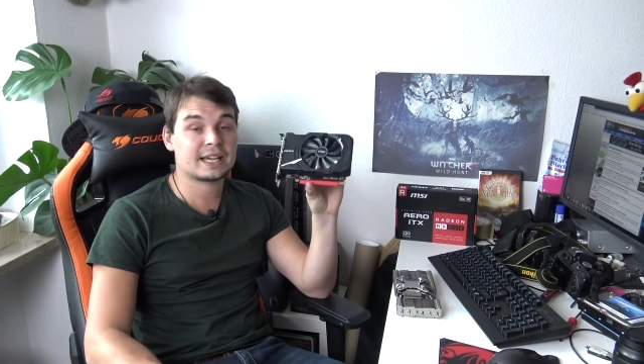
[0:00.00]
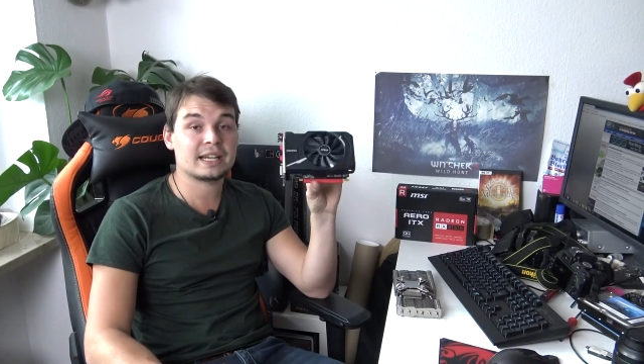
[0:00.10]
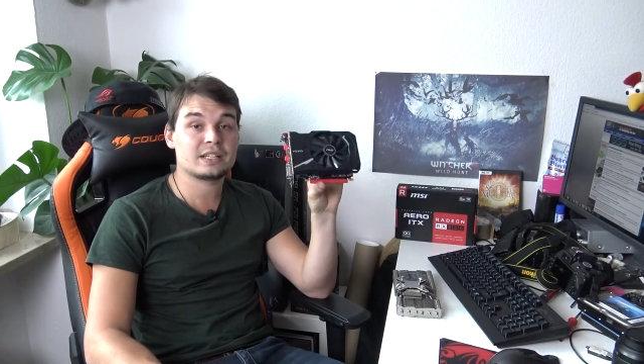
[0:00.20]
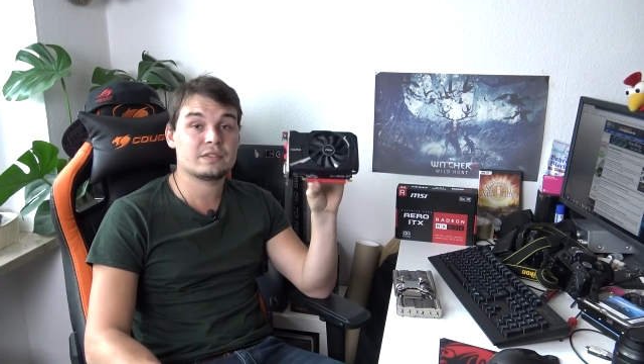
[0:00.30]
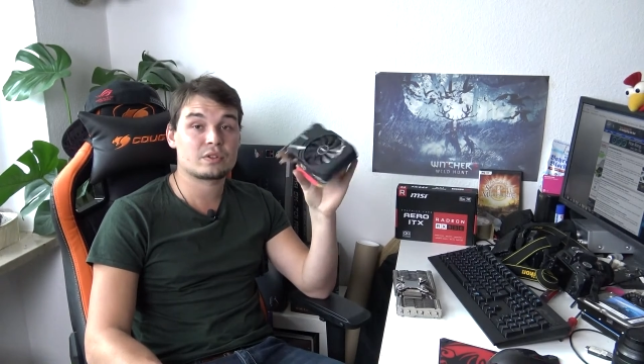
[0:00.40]

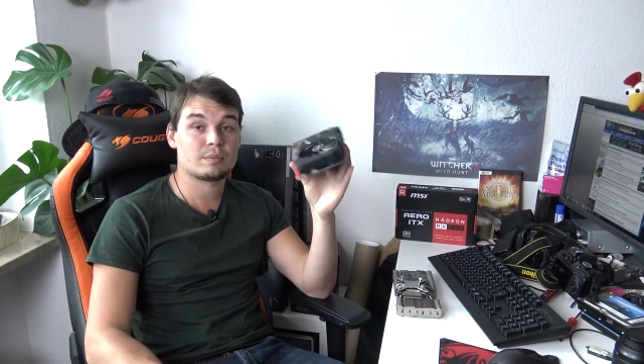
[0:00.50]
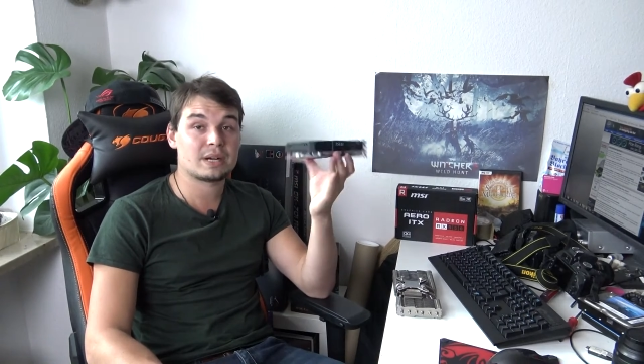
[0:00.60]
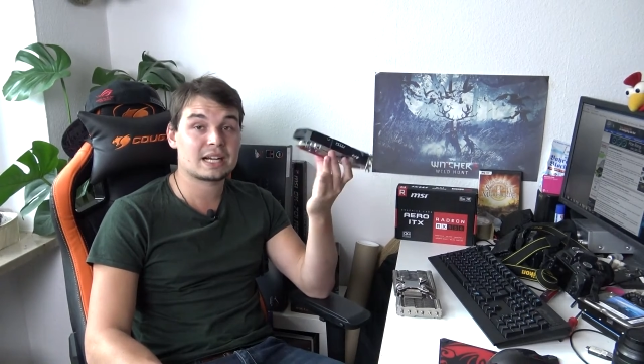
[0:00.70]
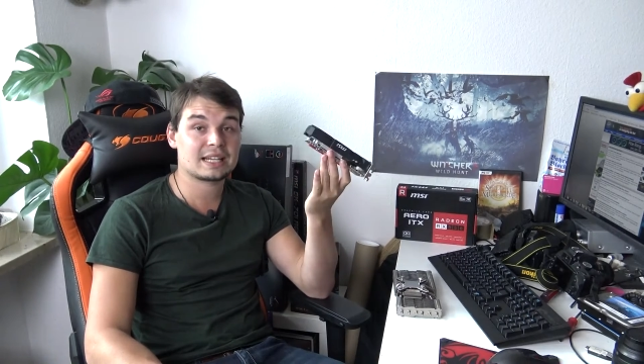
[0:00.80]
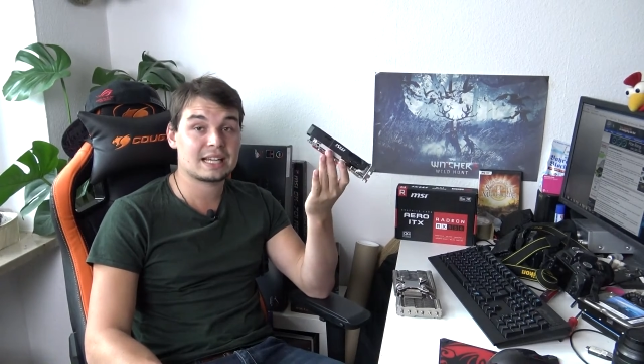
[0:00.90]
relativ
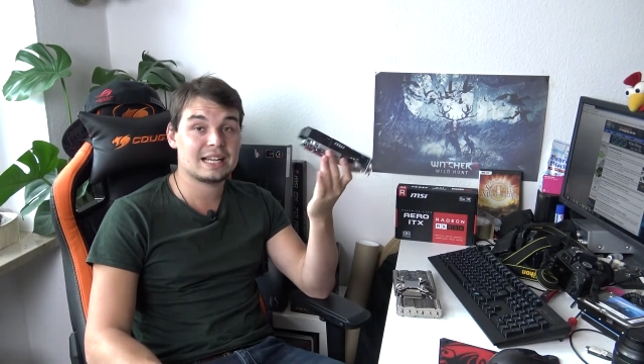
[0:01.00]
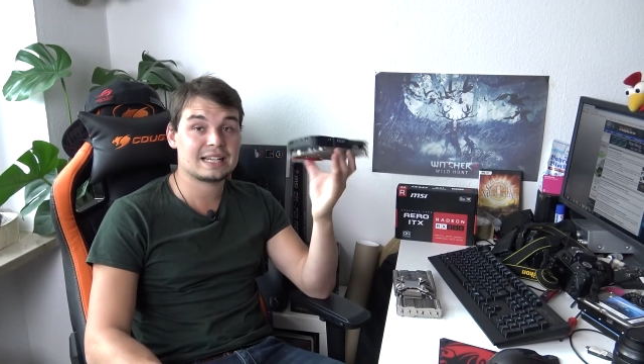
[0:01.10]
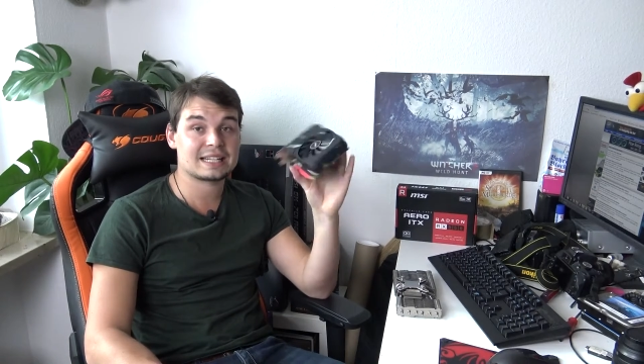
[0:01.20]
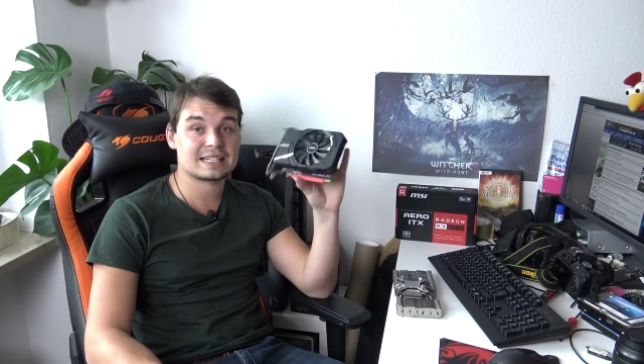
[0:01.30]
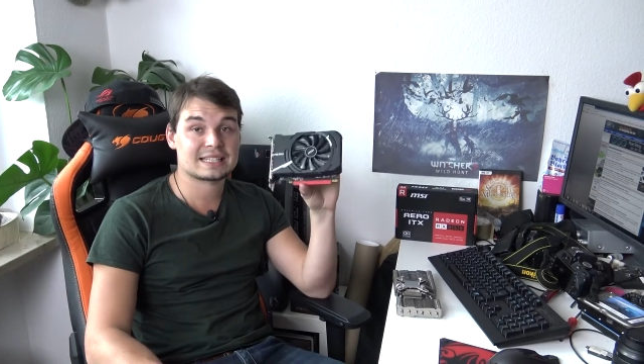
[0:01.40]
kompakt
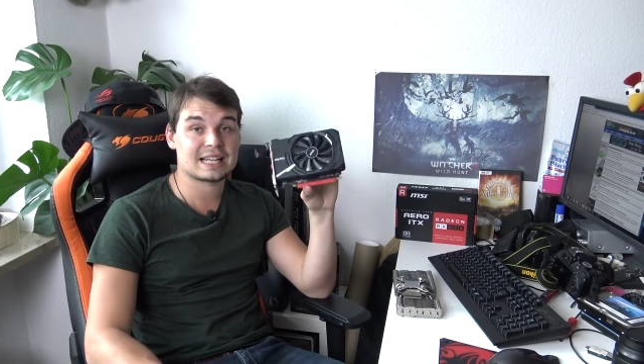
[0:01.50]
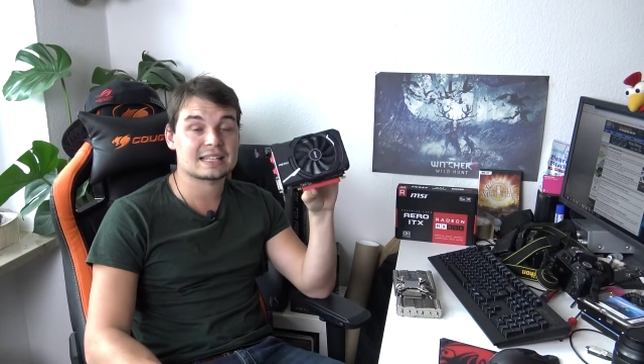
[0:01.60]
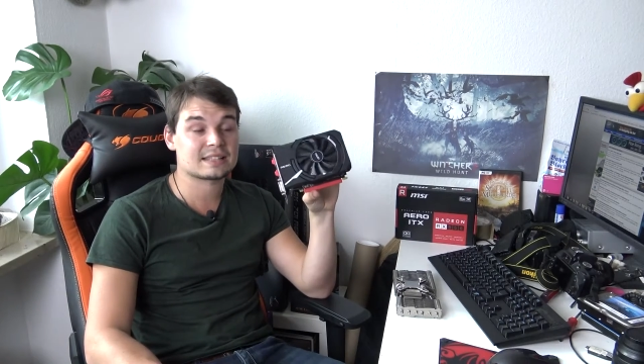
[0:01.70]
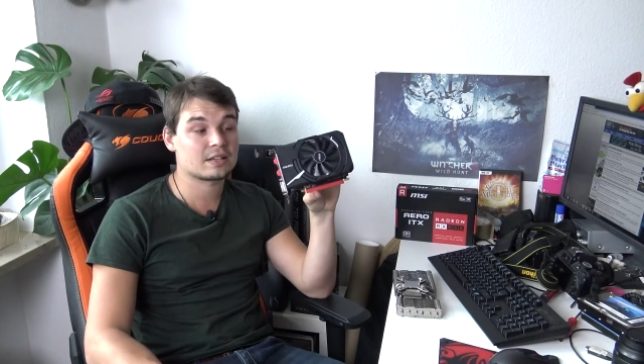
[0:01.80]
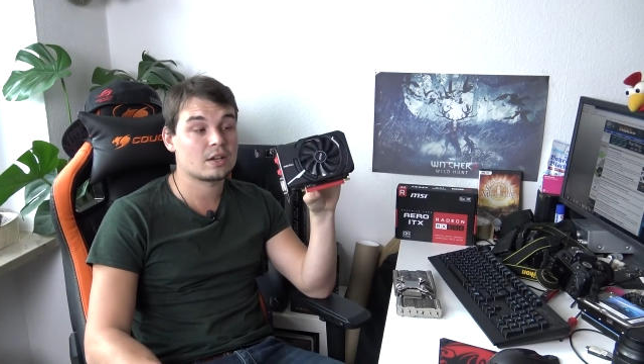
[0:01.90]
gehalten das
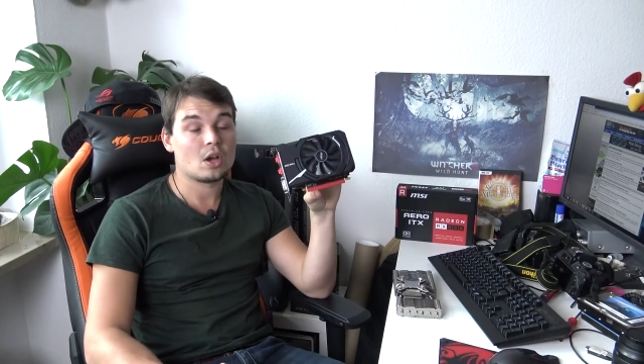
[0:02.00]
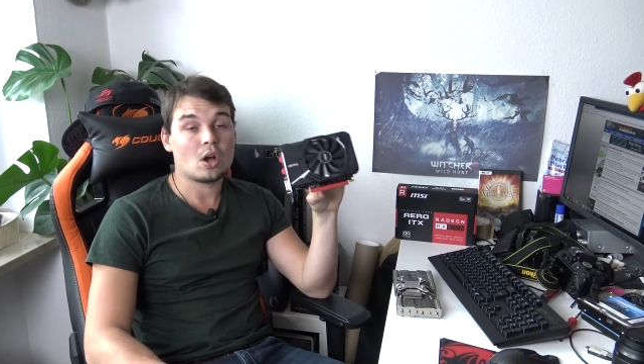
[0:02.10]
Ganze.